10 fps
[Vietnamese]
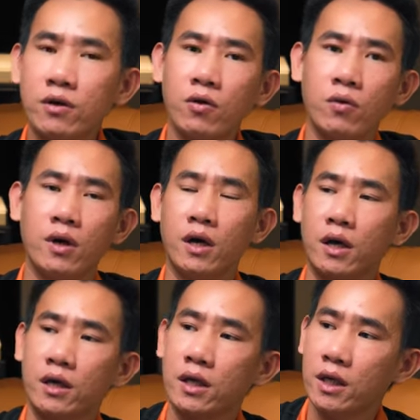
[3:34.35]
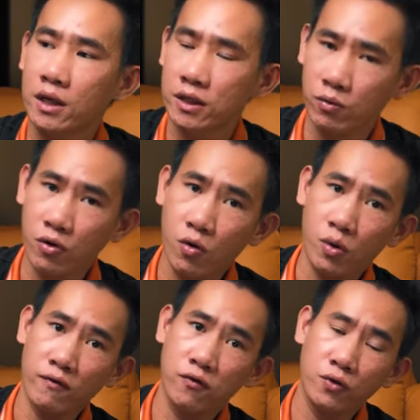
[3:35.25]
gỗ dòng gỗ
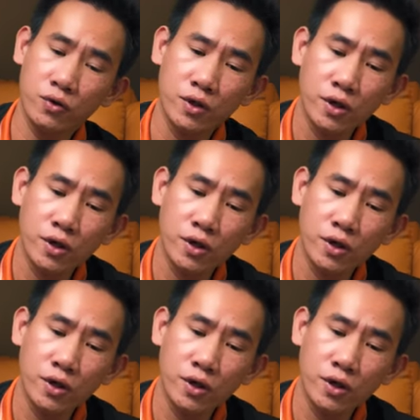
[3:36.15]
loa full.